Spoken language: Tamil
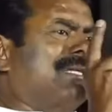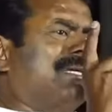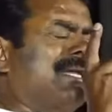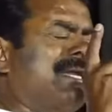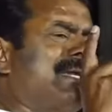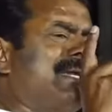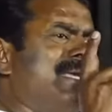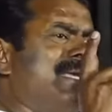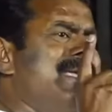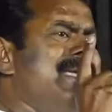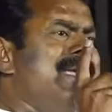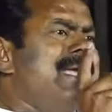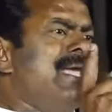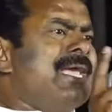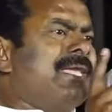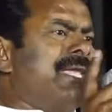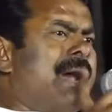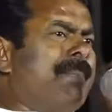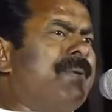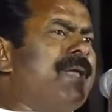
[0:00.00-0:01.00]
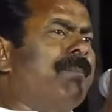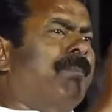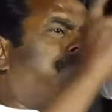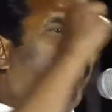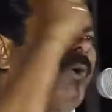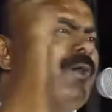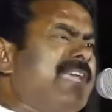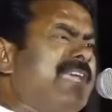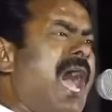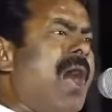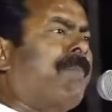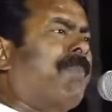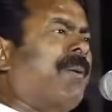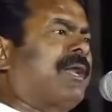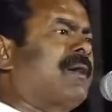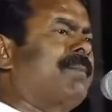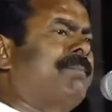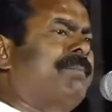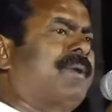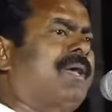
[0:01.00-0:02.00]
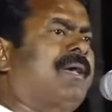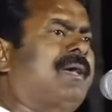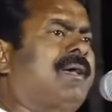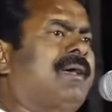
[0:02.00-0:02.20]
இருக்கிற நீ எப்படி பொய்யா பரப்புற